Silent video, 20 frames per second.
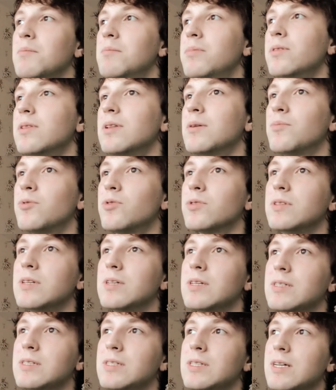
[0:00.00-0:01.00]
Было
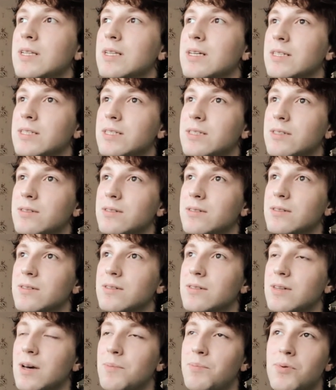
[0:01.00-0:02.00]
модно делать,
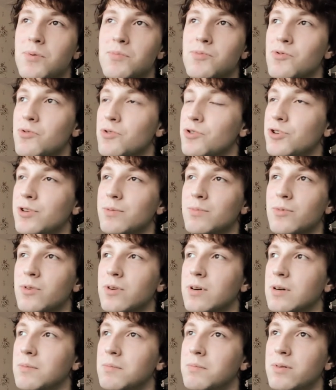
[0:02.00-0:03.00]
э, я помню очень
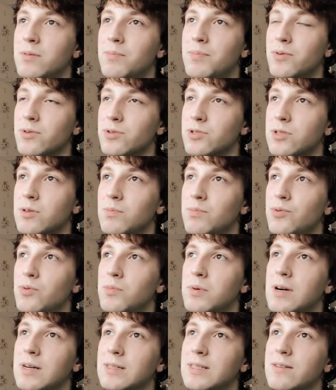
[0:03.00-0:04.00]
много, был просто
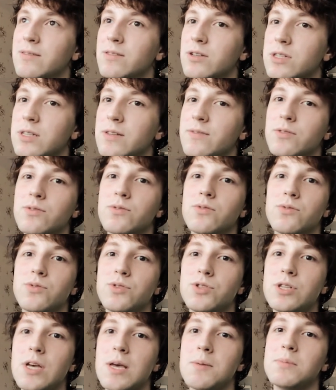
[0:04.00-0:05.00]
бум, когда вышло
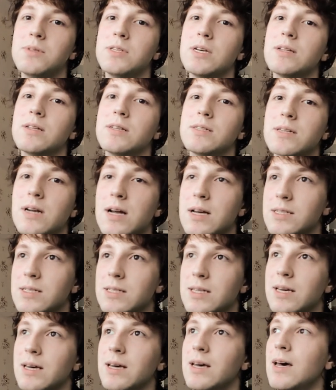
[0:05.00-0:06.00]
Windows 7, делать
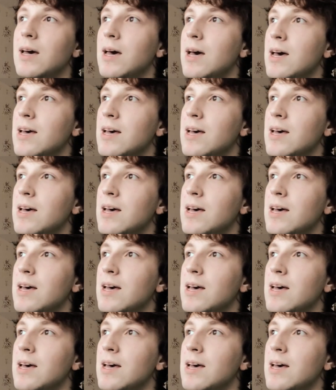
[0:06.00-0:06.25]
разные